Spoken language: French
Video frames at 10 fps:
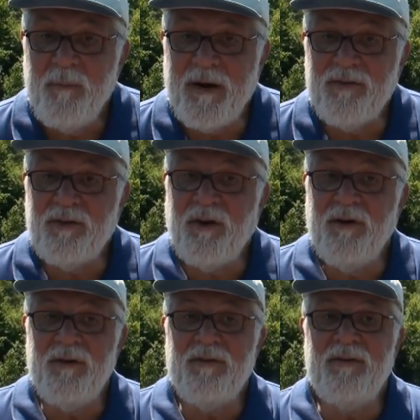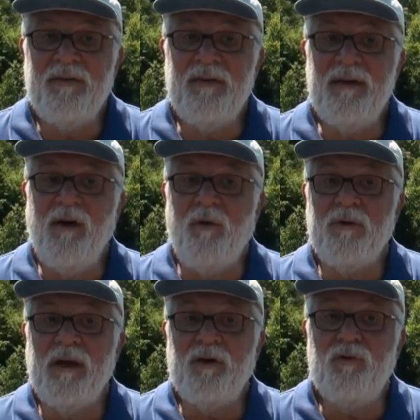Parce que si
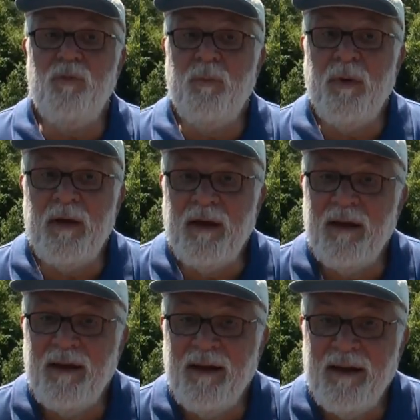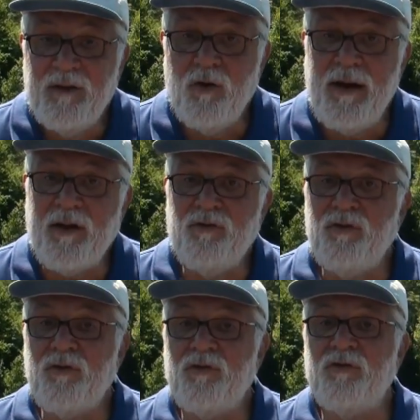on est coupé de la
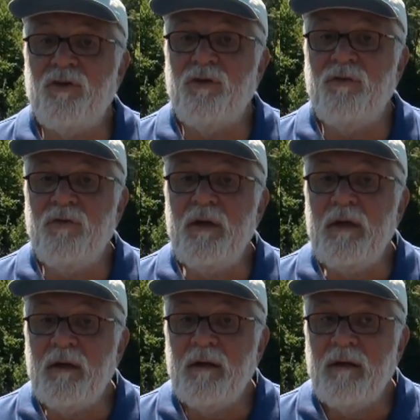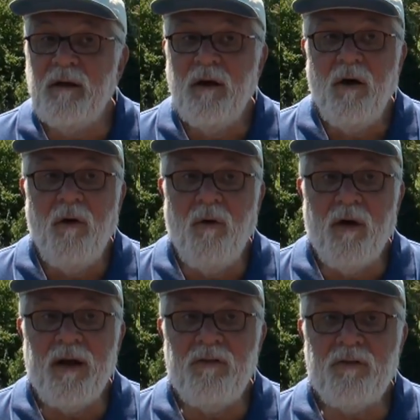source de vie, on
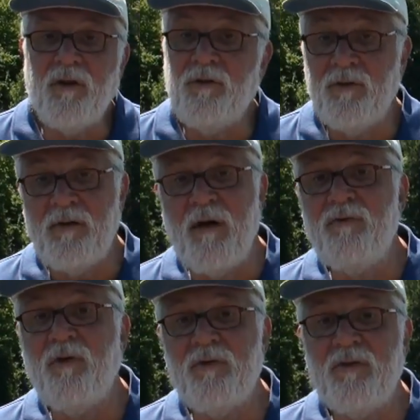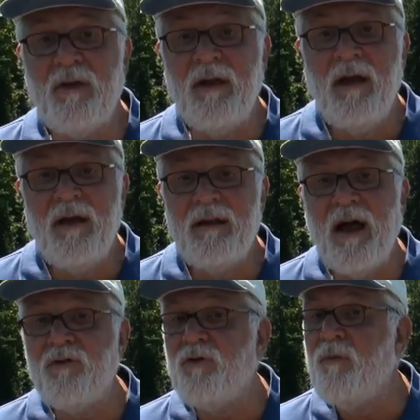risque de s'enfoncer
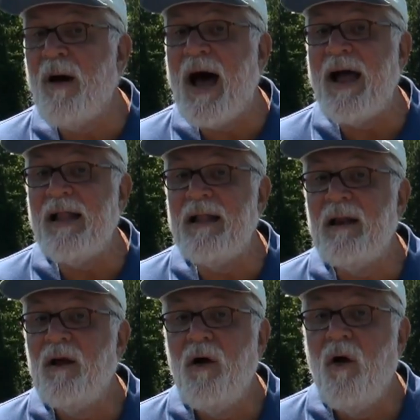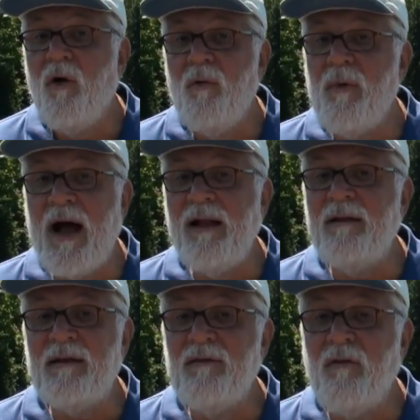dans un mal, un
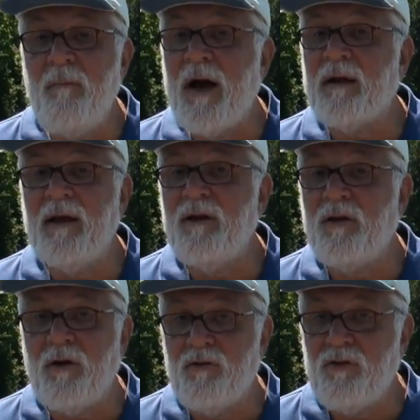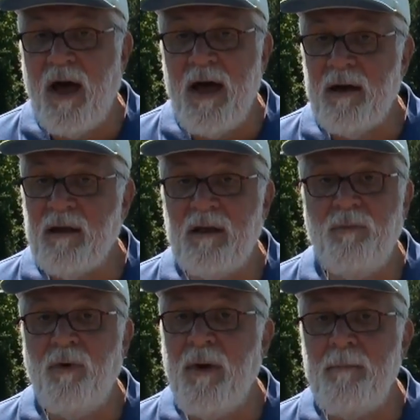mal qui va marquer notre chair et qui
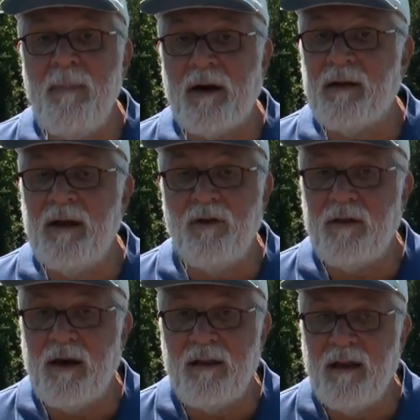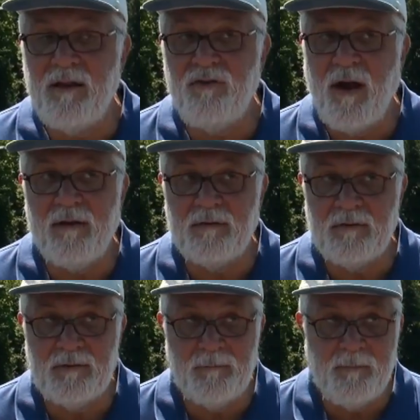peut même marquer notre
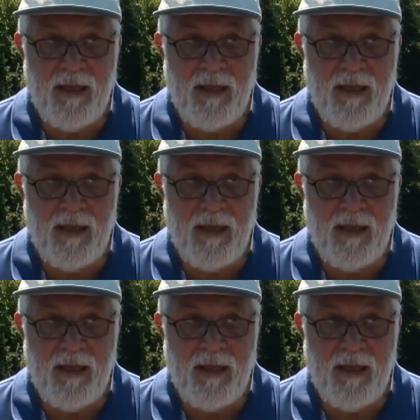intelligence.